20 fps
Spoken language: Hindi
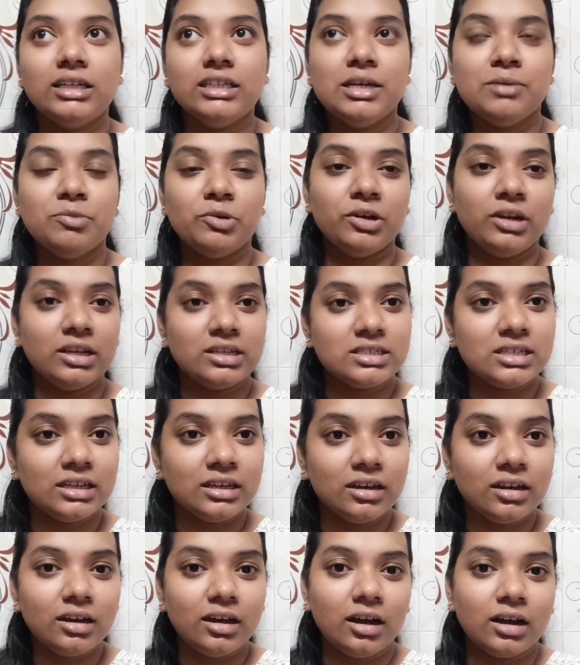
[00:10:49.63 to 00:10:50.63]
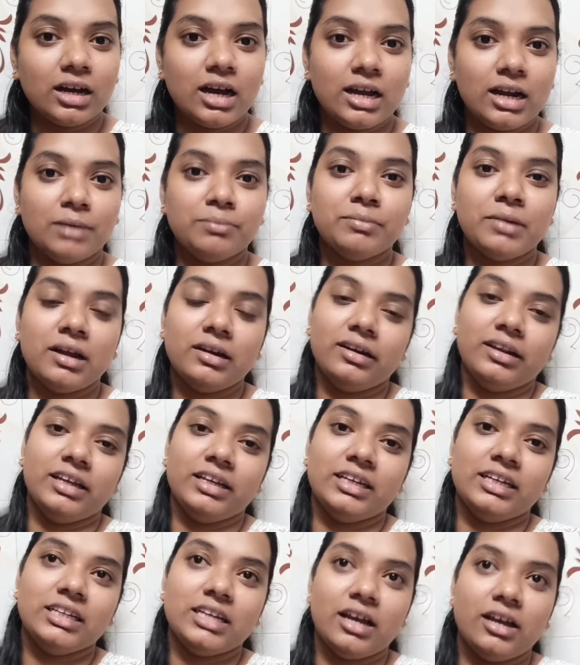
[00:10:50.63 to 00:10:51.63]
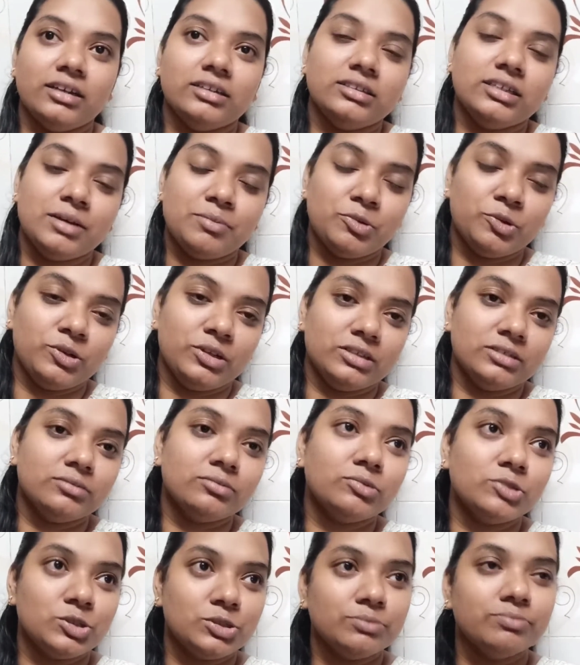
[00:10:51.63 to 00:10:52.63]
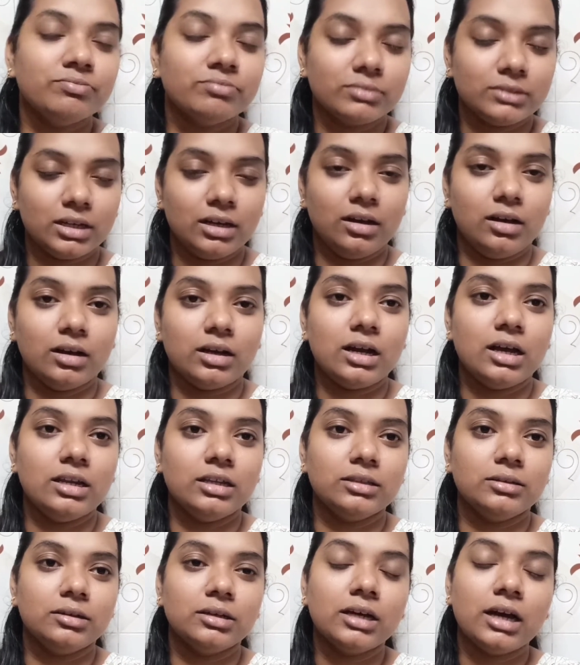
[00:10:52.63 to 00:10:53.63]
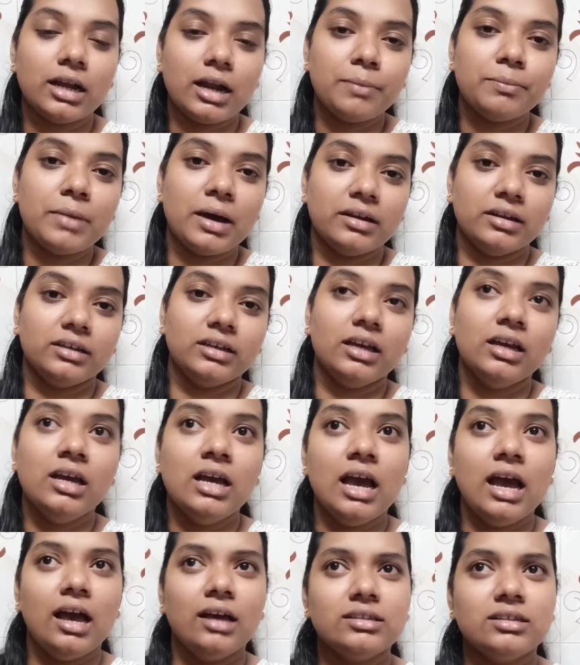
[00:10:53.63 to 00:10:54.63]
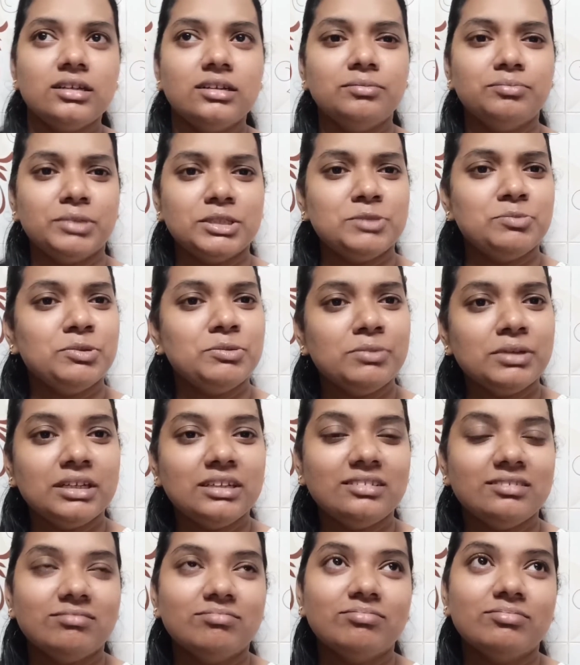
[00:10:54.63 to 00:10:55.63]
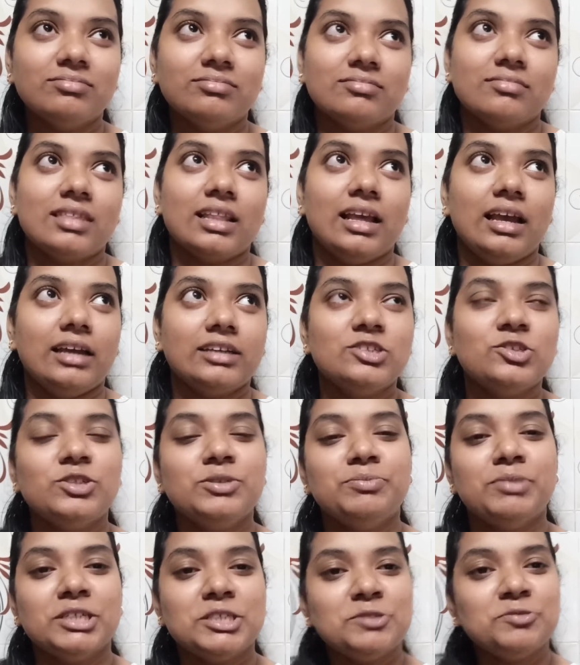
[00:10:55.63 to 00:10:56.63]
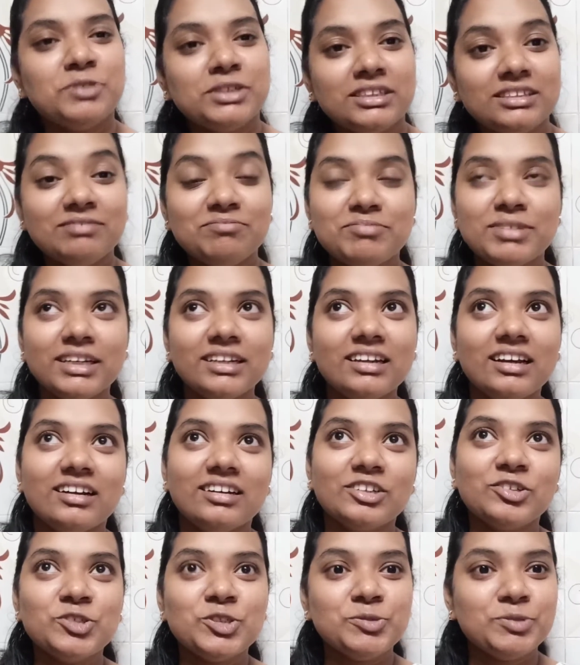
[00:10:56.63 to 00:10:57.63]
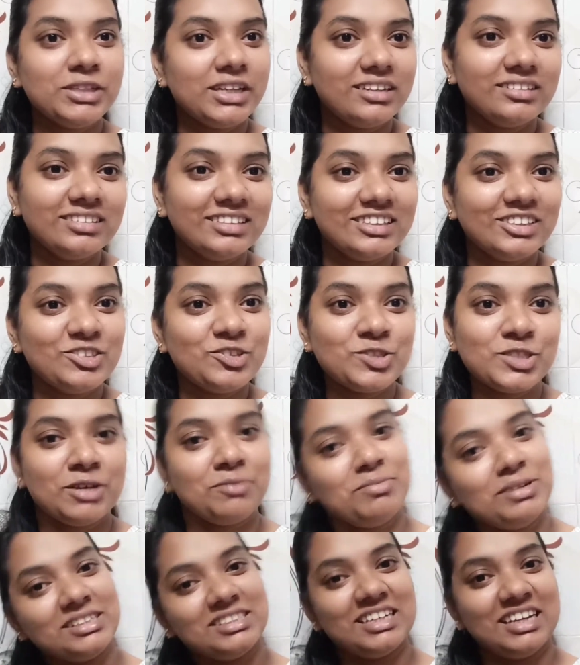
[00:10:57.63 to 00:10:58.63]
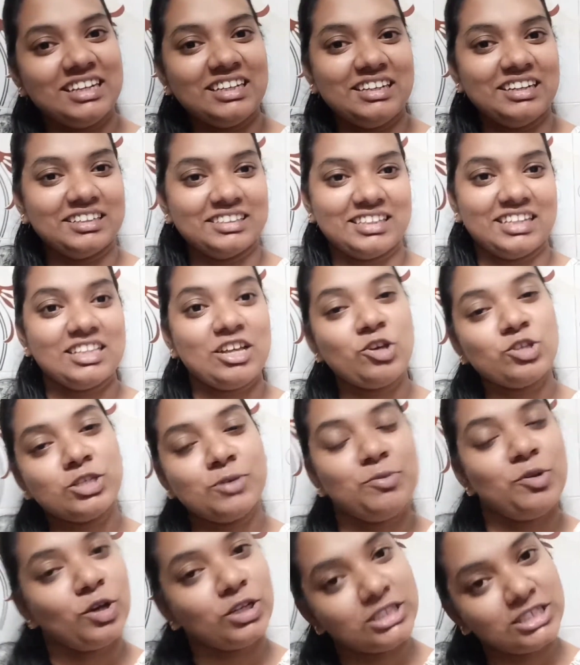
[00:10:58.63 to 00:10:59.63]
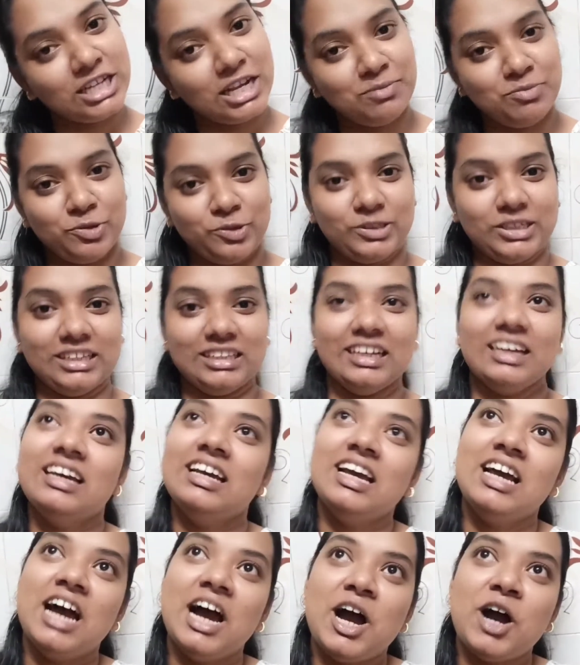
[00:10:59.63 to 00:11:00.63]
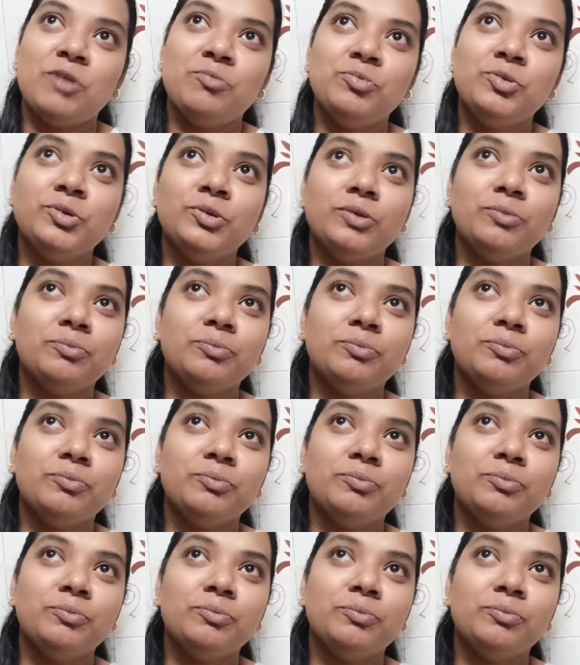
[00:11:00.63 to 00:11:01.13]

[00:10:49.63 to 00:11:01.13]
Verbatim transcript: ये बोलने से ख़राब मान लेगी या ये बोलने कुछ ख़राब मानेंगे ऐसा बचपन में एक्चुअली बचपन में ना कुछ भी कर देते तो सब अच्छा ही लगता था और सब लोग अच्छा ही बोलते थे अब वो